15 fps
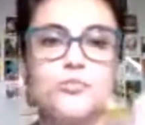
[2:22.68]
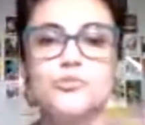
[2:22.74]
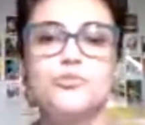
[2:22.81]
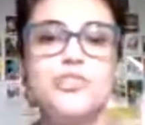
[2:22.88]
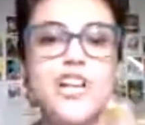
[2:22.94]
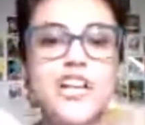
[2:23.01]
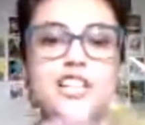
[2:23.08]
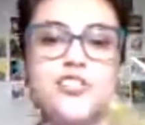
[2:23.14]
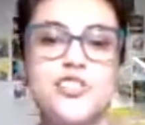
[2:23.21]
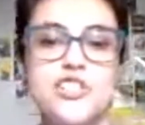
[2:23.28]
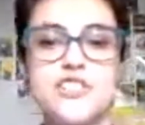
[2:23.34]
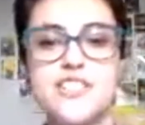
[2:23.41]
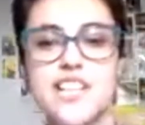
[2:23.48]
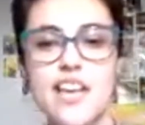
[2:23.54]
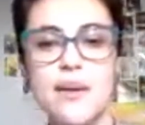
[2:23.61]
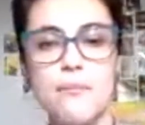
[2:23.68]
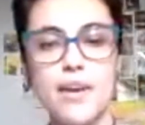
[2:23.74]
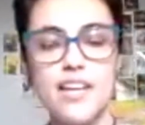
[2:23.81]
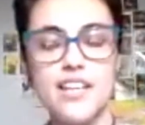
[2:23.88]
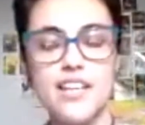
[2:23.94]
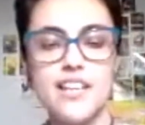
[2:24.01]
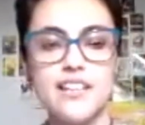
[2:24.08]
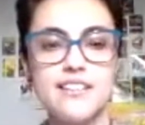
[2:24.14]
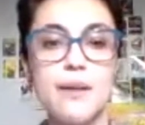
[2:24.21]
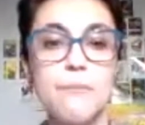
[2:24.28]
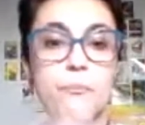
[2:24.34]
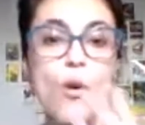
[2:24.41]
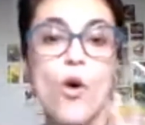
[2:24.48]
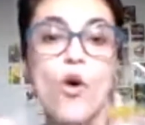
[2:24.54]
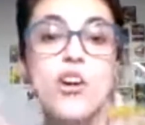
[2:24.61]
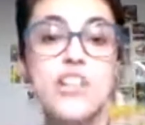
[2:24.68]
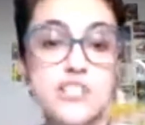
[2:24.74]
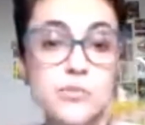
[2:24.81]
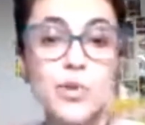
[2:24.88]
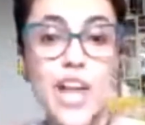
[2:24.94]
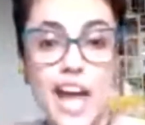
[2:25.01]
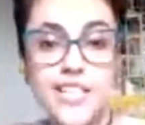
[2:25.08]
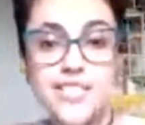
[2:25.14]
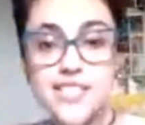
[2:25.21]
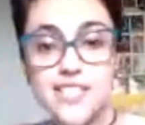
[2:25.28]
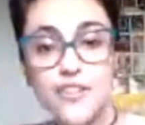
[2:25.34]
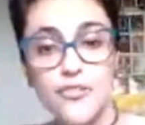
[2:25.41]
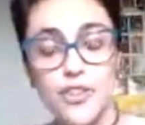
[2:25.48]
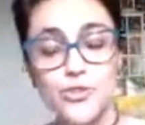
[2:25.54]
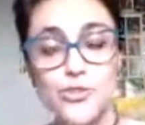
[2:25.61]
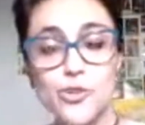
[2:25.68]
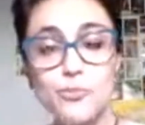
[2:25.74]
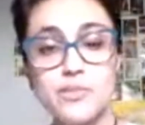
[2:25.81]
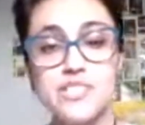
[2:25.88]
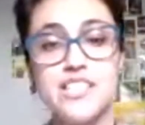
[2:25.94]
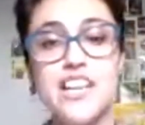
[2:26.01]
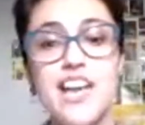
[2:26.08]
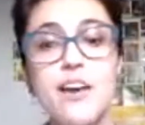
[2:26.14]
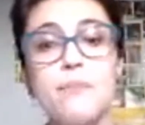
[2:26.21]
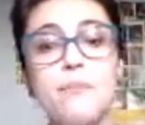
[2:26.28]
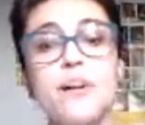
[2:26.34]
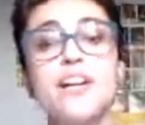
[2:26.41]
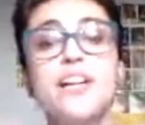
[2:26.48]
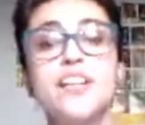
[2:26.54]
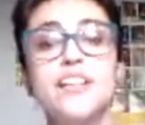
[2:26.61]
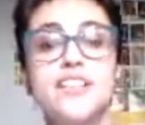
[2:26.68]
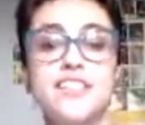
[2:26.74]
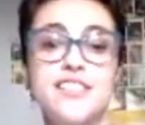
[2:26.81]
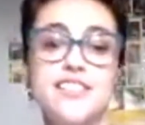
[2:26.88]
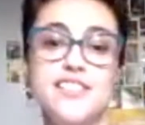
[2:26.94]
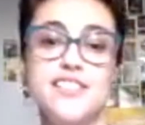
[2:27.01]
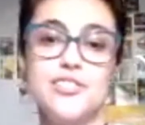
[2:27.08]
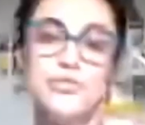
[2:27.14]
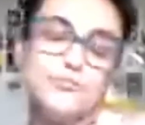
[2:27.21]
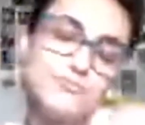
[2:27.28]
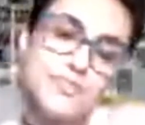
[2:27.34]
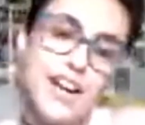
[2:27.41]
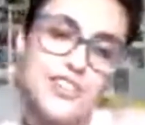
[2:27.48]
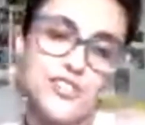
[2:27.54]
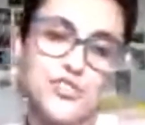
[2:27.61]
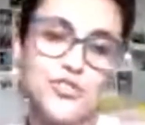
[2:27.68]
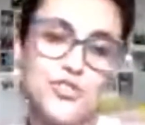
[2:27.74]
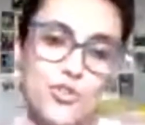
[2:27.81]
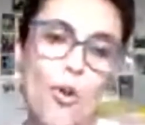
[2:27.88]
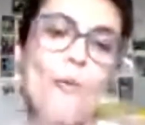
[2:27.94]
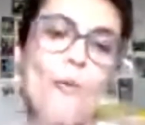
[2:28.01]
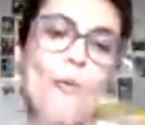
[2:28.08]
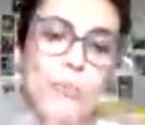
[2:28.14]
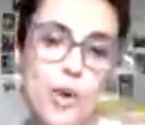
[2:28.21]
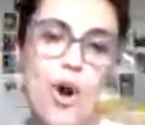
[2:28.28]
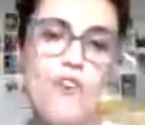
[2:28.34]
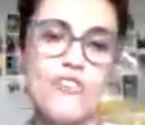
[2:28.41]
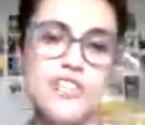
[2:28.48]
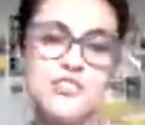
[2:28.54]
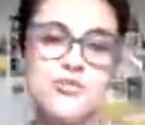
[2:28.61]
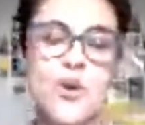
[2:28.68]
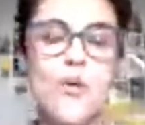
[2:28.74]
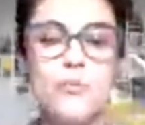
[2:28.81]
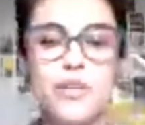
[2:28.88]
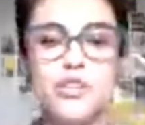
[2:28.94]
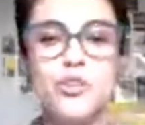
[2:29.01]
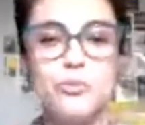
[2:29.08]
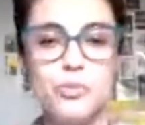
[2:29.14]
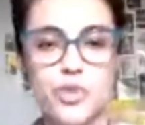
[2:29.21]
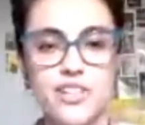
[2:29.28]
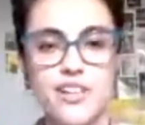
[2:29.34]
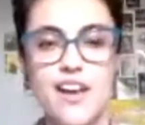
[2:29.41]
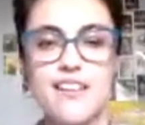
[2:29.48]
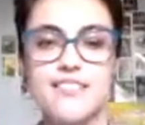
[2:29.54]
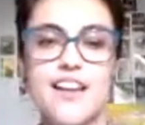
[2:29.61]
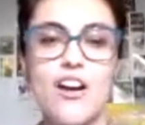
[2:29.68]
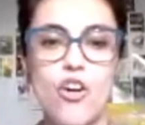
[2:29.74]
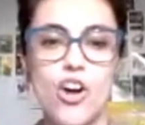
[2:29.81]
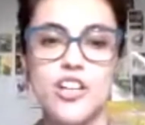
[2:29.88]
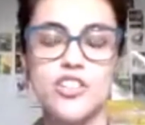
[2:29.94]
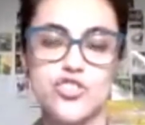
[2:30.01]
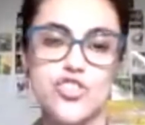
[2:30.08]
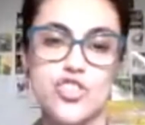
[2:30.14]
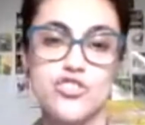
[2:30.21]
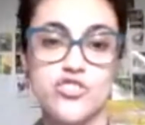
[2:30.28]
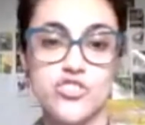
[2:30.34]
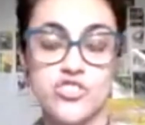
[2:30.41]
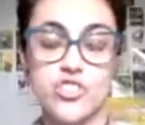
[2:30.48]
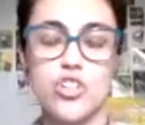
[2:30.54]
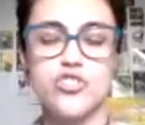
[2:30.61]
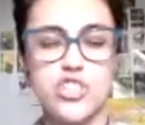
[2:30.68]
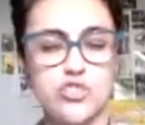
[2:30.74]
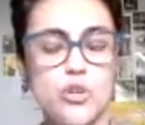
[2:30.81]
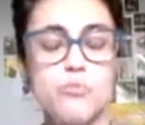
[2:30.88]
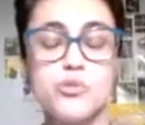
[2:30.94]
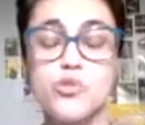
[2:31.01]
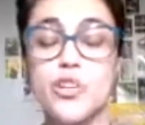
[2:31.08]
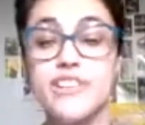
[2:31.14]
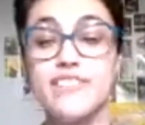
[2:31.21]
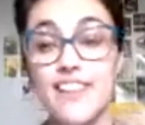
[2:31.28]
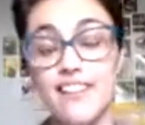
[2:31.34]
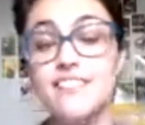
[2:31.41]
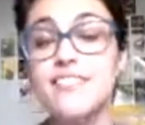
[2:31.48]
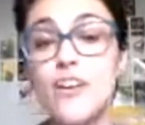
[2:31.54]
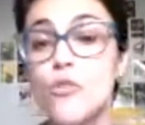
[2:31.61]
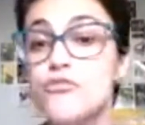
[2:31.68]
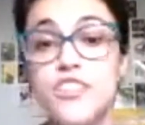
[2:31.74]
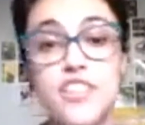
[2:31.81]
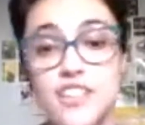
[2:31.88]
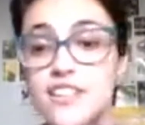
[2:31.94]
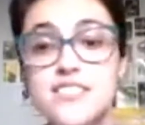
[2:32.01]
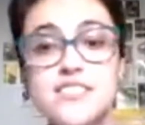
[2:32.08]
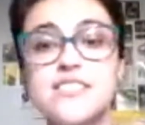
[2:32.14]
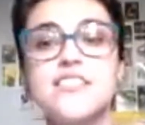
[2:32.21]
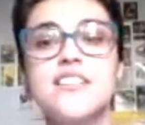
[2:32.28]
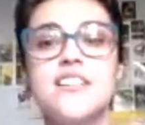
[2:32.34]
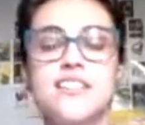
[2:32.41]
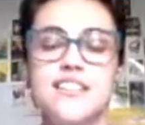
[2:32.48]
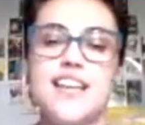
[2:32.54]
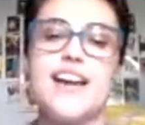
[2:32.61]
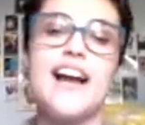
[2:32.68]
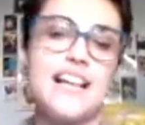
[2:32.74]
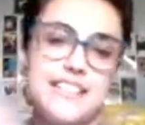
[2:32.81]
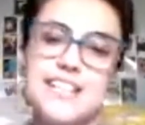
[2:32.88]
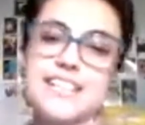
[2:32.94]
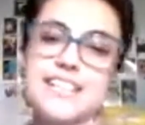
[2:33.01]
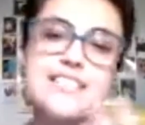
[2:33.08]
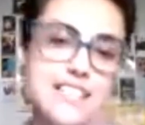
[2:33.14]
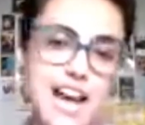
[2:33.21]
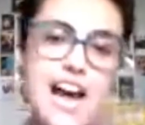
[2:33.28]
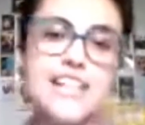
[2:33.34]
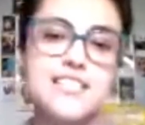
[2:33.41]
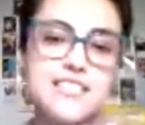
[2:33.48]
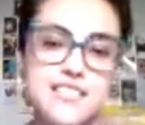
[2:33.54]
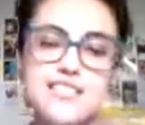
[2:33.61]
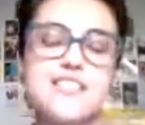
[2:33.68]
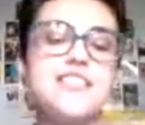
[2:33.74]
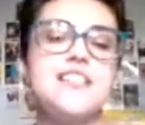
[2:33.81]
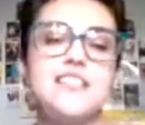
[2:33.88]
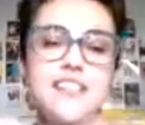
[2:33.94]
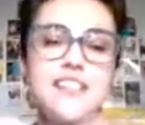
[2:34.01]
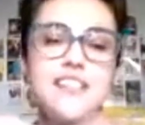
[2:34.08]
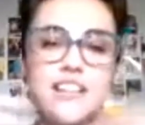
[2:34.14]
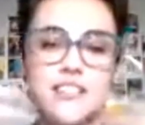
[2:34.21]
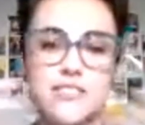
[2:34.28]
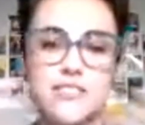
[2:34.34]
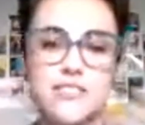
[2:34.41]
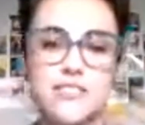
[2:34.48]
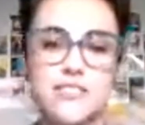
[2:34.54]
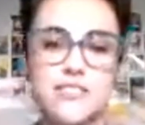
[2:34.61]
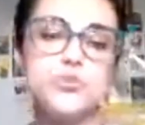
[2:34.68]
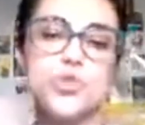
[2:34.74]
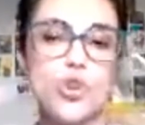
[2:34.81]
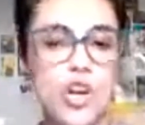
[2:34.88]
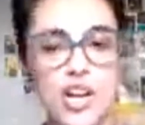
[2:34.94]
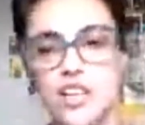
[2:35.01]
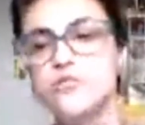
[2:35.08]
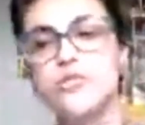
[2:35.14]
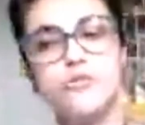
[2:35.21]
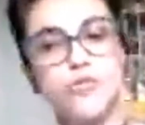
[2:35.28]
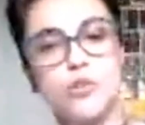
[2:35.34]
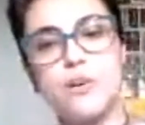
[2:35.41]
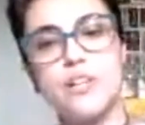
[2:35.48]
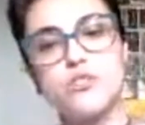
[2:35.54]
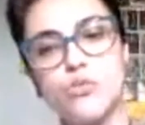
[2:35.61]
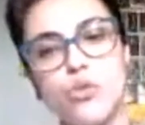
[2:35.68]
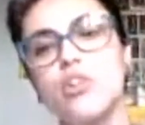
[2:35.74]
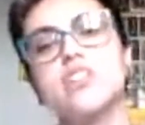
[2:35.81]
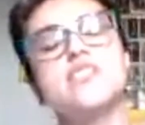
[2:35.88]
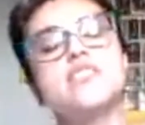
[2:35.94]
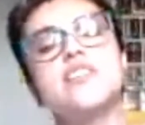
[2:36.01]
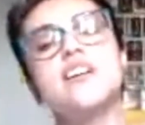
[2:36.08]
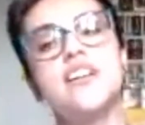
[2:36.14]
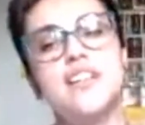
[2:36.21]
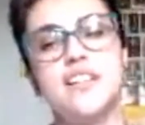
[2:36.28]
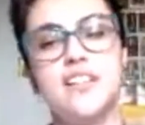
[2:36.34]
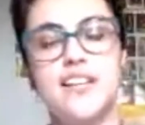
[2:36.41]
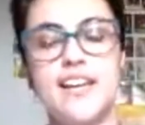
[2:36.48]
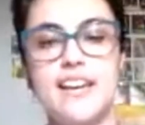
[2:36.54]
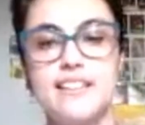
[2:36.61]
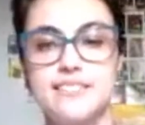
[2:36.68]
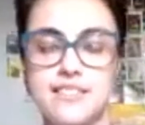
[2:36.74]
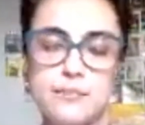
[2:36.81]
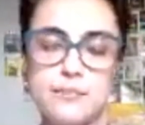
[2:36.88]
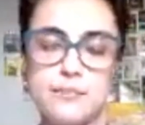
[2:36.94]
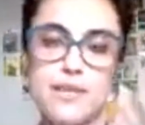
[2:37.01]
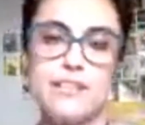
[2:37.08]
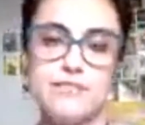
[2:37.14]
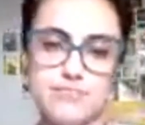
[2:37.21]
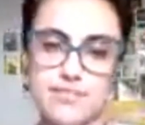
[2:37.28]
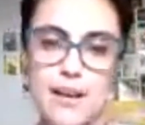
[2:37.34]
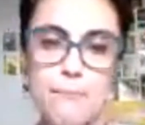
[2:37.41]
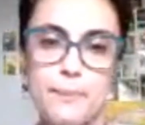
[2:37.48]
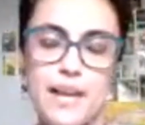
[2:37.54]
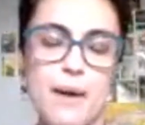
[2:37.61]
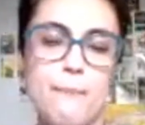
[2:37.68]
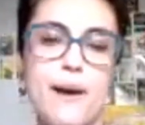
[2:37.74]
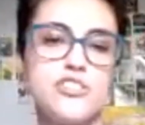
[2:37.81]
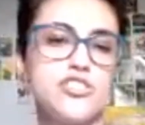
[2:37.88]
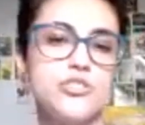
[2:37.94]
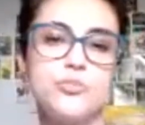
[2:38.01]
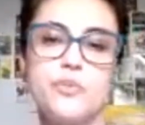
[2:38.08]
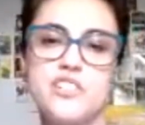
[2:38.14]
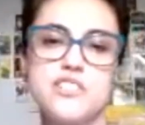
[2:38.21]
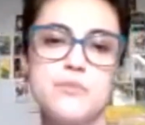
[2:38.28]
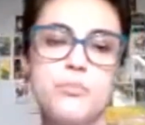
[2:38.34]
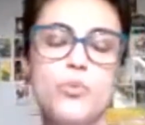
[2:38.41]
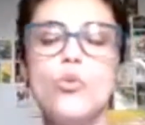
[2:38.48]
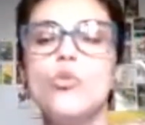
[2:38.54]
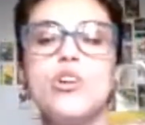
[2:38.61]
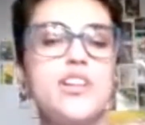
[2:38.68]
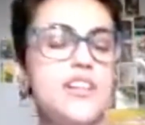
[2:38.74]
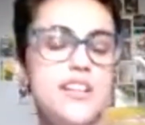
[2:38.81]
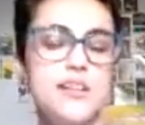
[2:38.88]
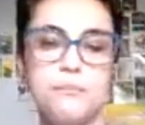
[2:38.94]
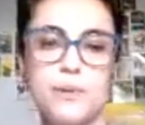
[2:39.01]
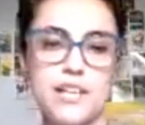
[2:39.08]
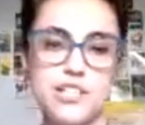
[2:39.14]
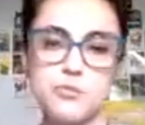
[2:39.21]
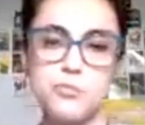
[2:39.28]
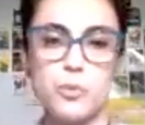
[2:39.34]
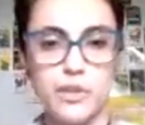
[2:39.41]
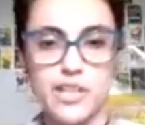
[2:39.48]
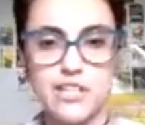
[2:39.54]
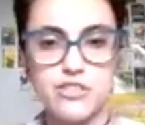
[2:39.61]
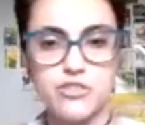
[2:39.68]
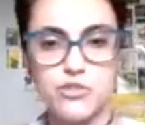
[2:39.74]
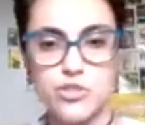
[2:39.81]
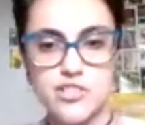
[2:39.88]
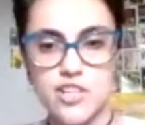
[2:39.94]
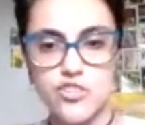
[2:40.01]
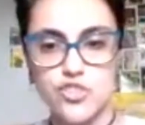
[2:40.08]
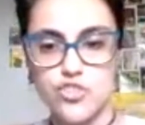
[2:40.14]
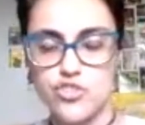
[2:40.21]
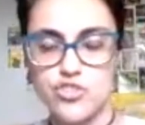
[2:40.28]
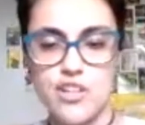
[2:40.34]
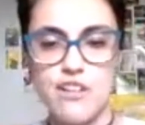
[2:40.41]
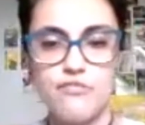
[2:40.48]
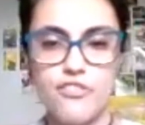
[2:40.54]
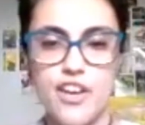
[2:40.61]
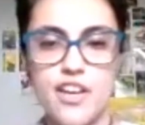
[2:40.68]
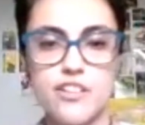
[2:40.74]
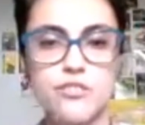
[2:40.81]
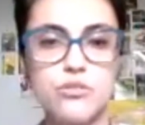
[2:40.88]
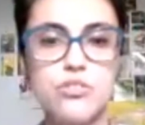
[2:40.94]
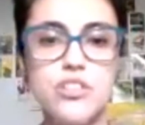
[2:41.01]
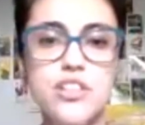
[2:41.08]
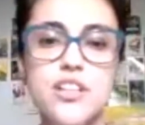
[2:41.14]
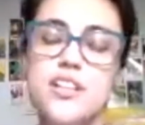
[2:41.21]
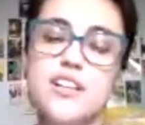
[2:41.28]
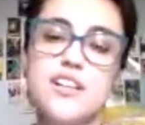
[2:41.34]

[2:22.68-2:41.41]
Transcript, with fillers: no mundo da crítica de cinema, é que tem poucas mulheres escrevendo sobre cinema. E a gente comprova que isso é um mito, porque até agora nós já, nós já somos 80 Elviras né, cadastradas, assim, que tá, estão trocando informações é, também na, pela página do Facebook e pelas publicações que a gente tem feito.